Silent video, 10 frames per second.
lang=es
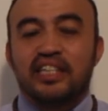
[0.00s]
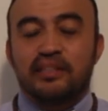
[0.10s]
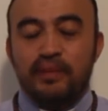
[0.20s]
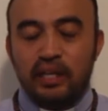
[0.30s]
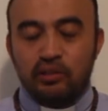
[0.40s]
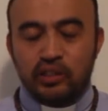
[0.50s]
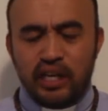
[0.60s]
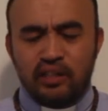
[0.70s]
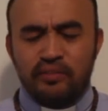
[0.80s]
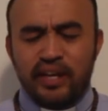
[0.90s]
Espíritu
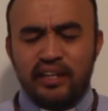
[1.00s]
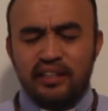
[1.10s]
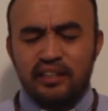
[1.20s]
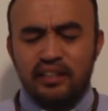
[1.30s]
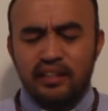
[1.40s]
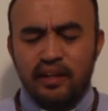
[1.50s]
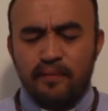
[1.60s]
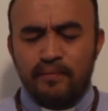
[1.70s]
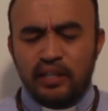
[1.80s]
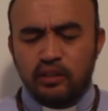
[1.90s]
Santo, ven,
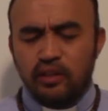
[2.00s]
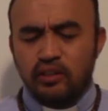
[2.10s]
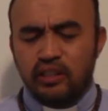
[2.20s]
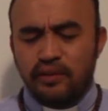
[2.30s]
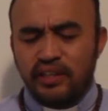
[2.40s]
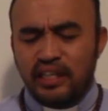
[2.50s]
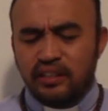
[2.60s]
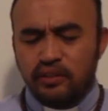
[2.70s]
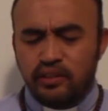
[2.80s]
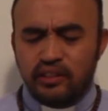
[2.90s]
ven sobre nuestra vida,
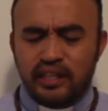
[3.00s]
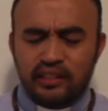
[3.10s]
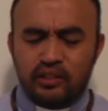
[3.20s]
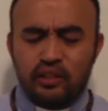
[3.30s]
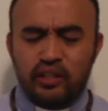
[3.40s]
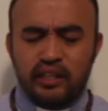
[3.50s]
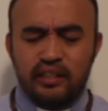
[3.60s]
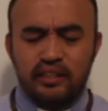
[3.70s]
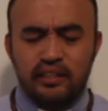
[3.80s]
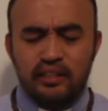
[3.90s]
sobre nuestra historia.
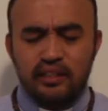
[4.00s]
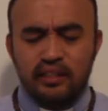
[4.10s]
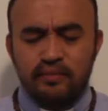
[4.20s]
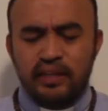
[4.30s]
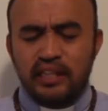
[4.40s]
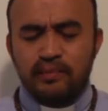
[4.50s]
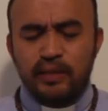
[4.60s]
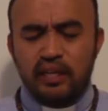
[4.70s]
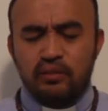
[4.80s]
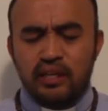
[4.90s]
Ven
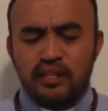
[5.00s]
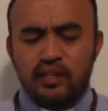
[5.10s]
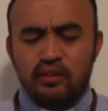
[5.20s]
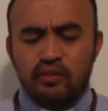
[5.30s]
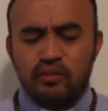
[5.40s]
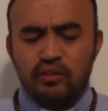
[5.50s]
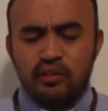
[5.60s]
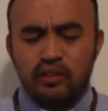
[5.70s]
Espíritu de Dios,